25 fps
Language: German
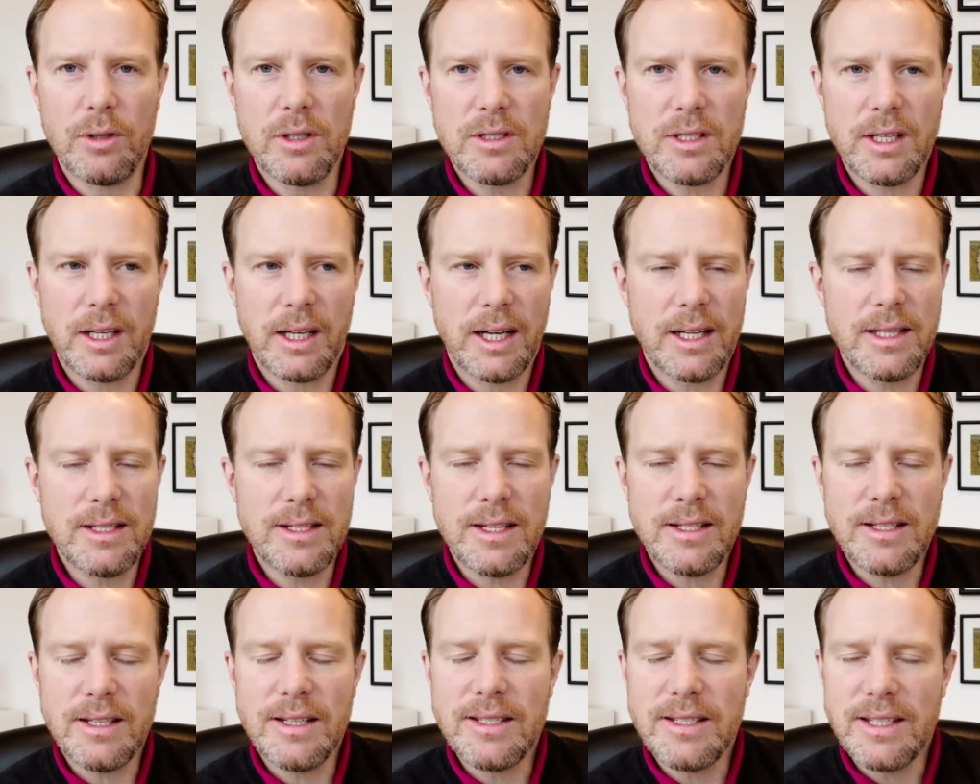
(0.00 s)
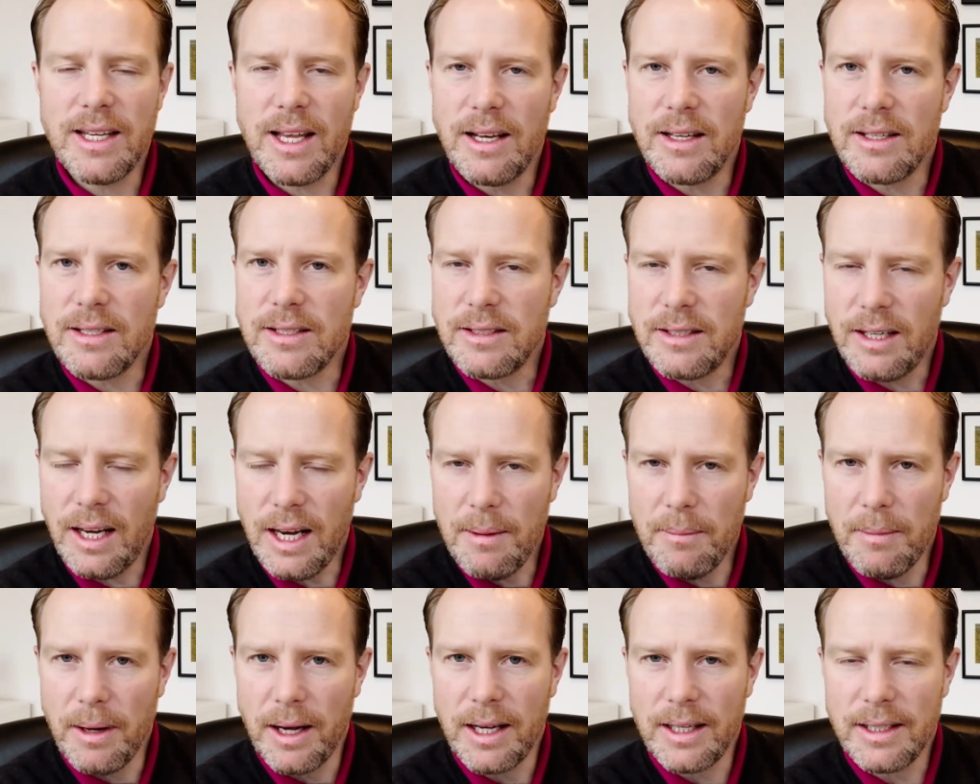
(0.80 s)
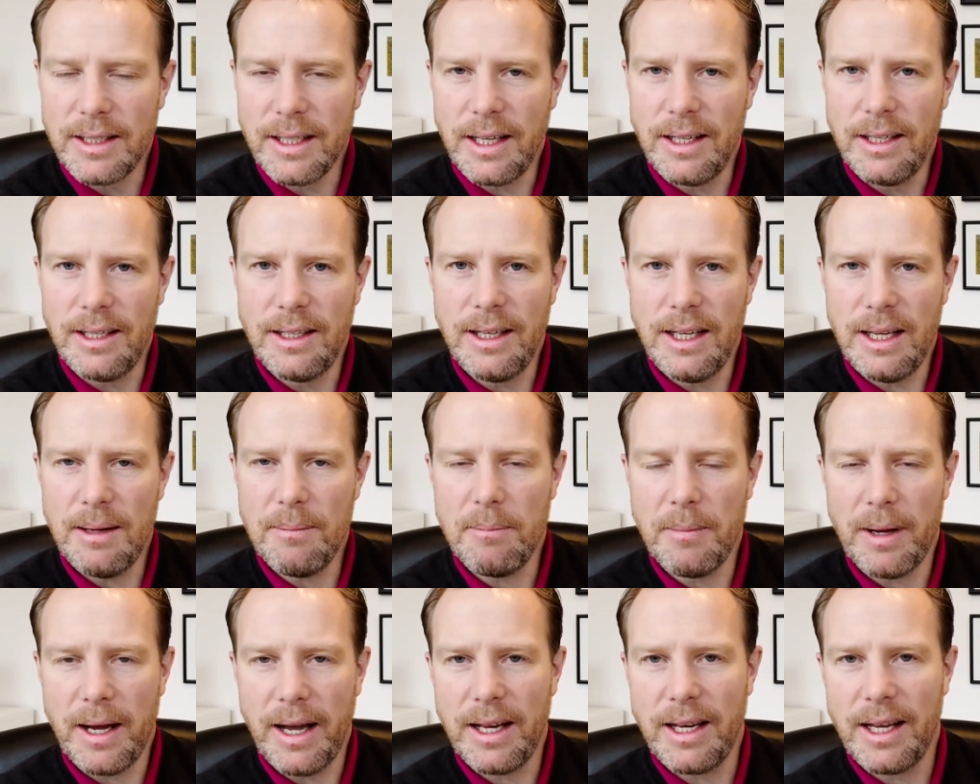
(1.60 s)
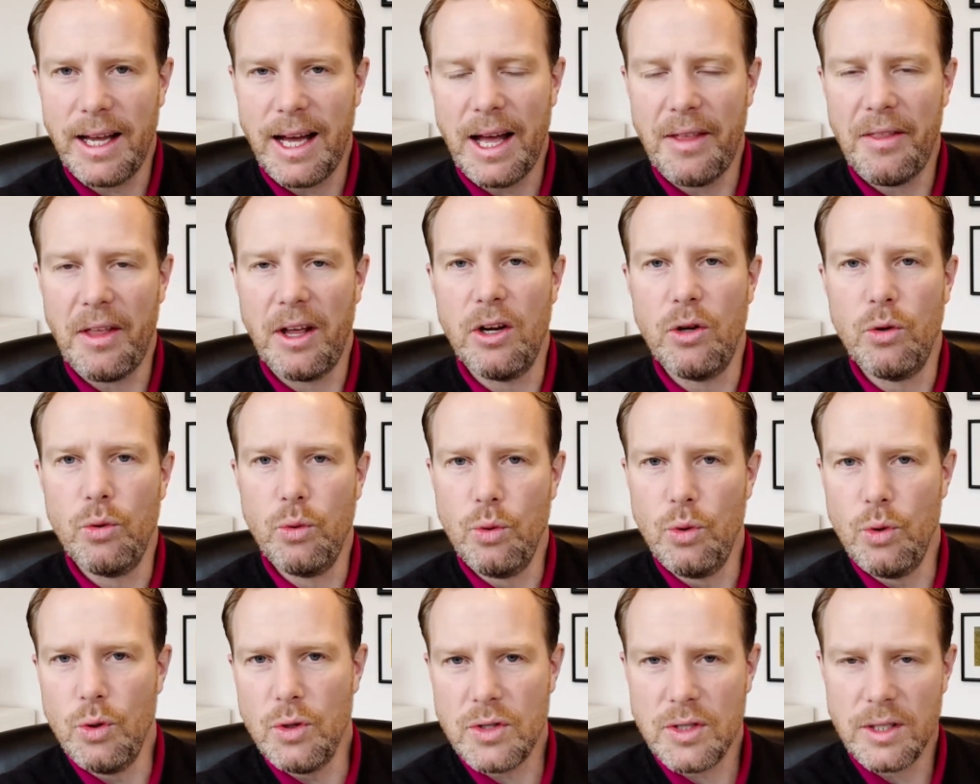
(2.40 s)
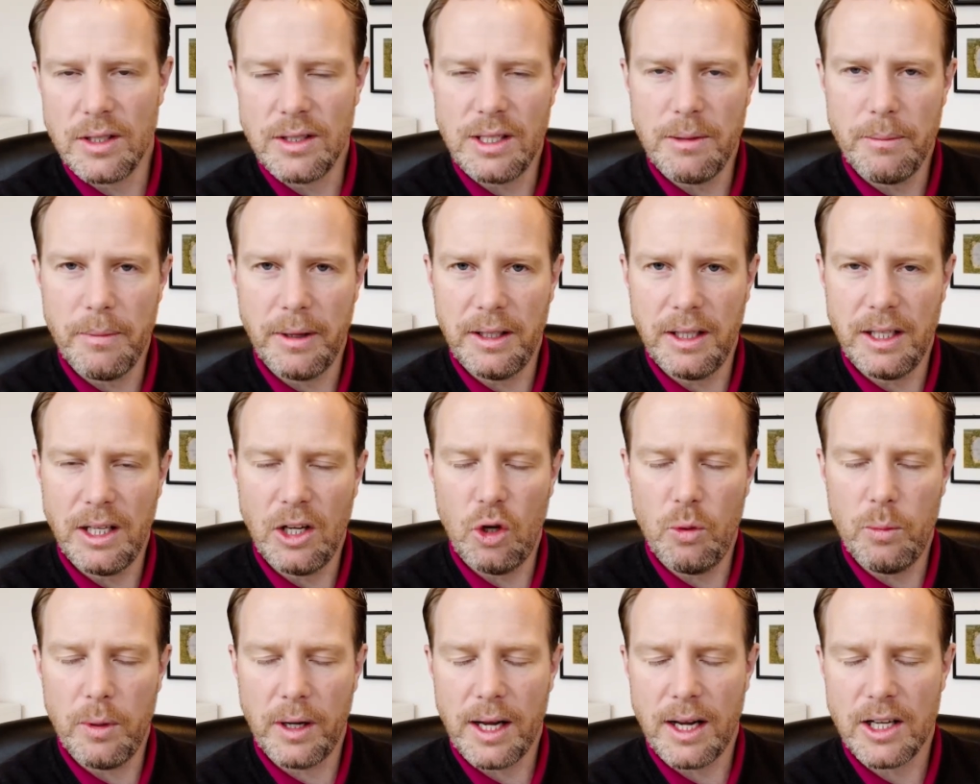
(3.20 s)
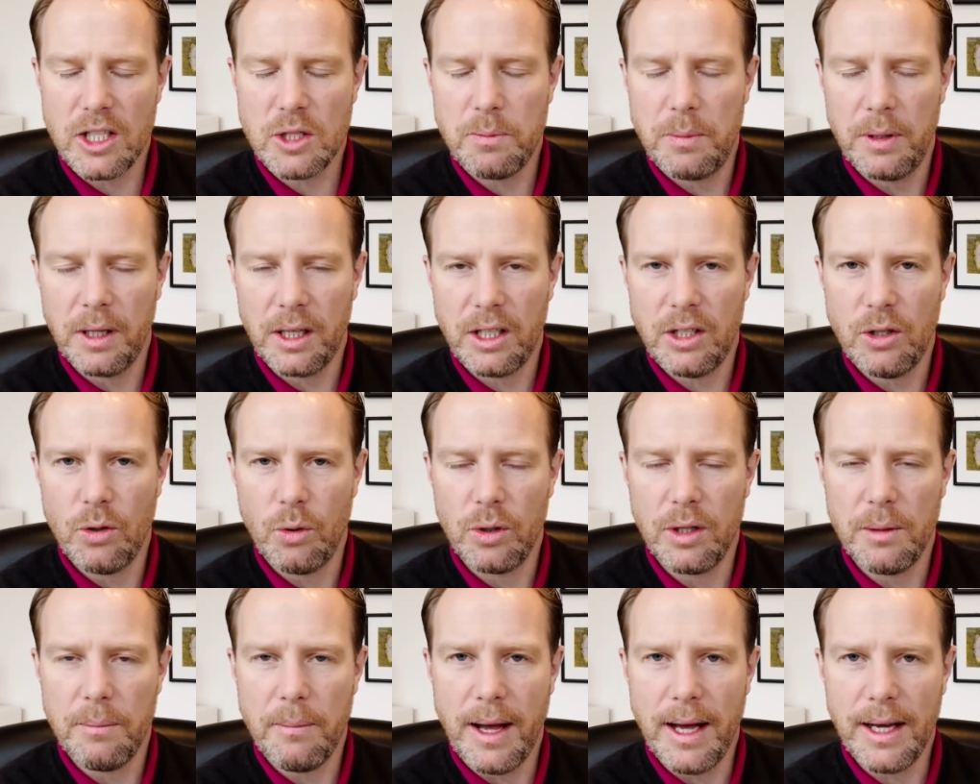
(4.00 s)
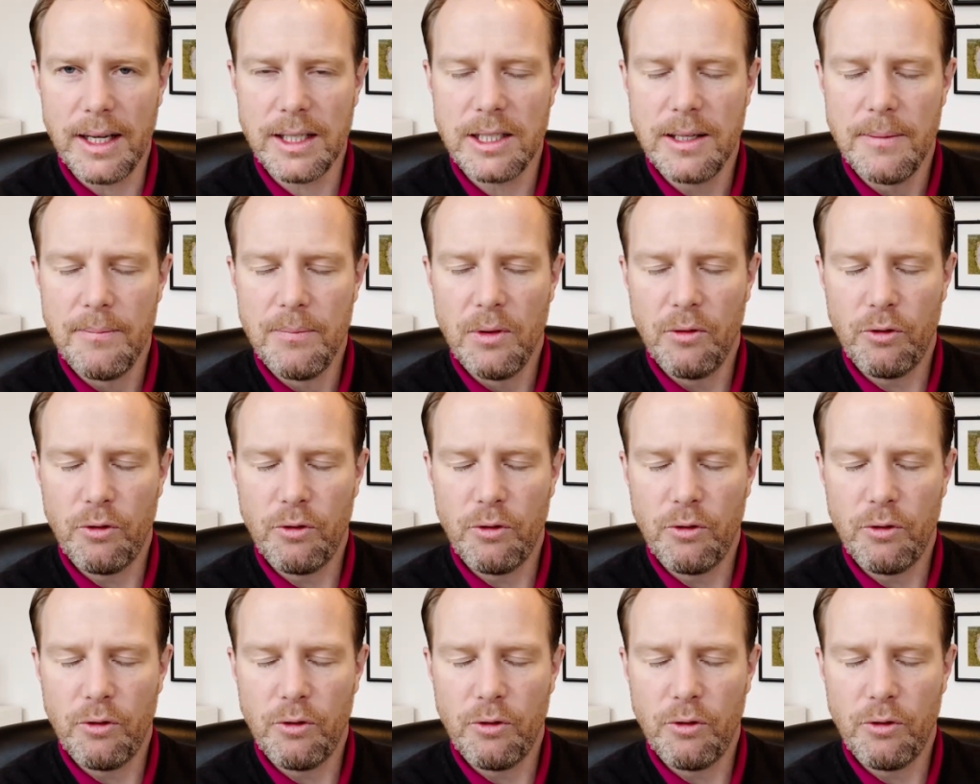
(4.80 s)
Das ist ein ganz essentielles Thema, denn neben einer Analyse, die man in der Übergangsperiode macht,